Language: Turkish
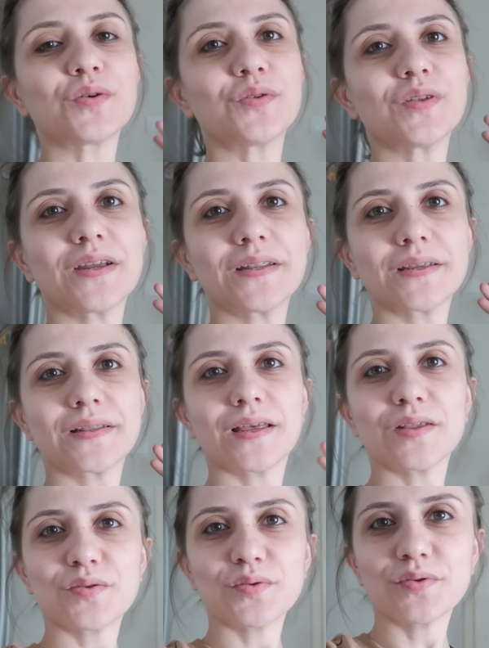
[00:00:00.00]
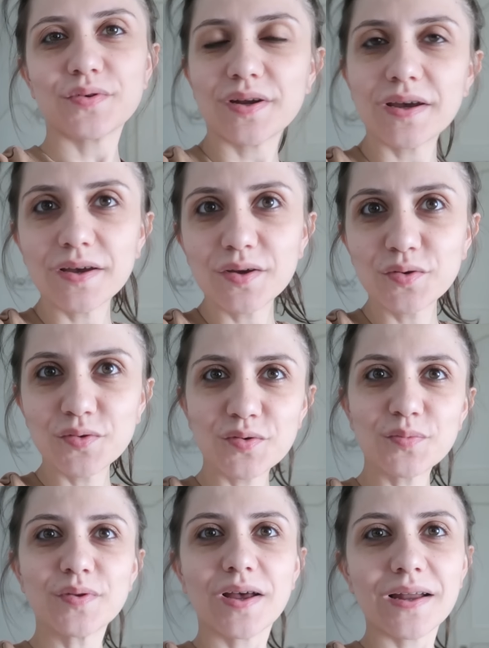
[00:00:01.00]
gönderdikten sonra
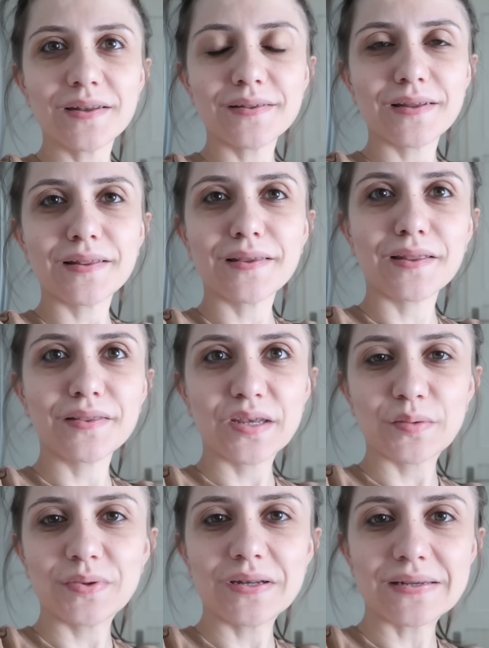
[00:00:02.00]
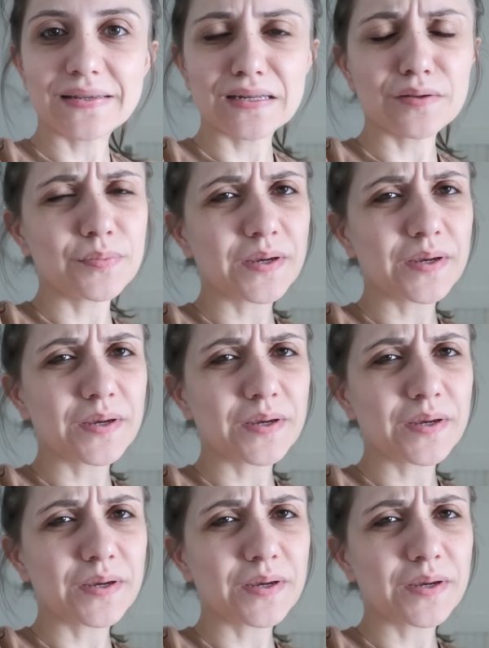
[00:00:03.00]
yüzümün halinden de anlayabilirsiniz.